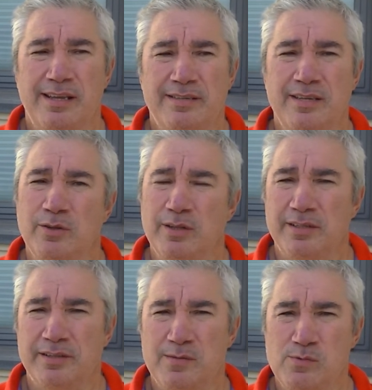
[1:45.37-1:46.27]
siendo del
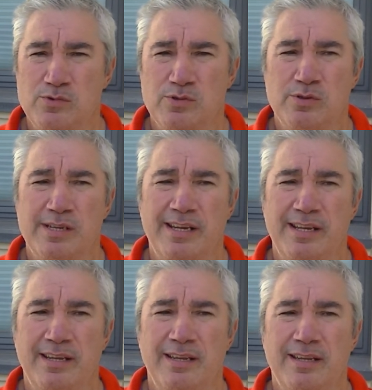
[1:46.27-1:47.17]
tercer mundo
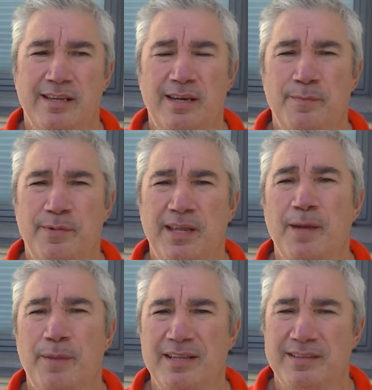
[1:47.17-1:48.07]
quiere, quiere,
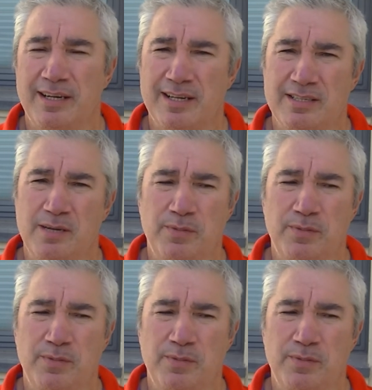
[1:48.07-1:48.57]
quiere aparentar que es del